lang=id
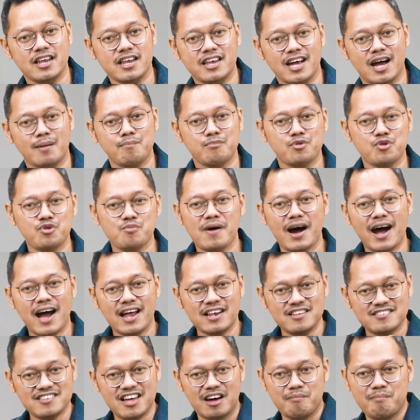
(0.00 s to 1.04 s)
diri dengan
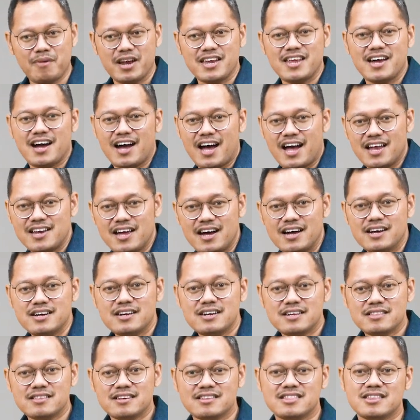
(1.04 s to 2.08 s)
perubahan zaman yang ada,
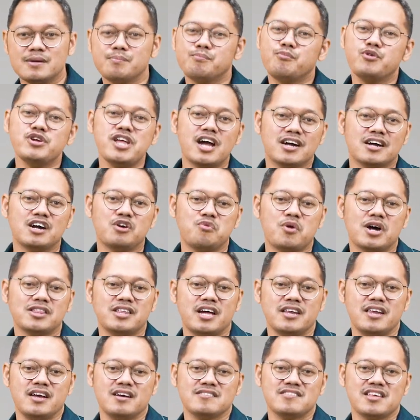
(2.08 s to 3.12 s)
tetap punya
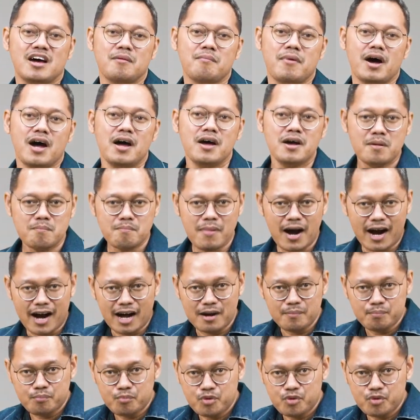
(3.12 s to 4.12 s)
kekuatan yang sama, bahkan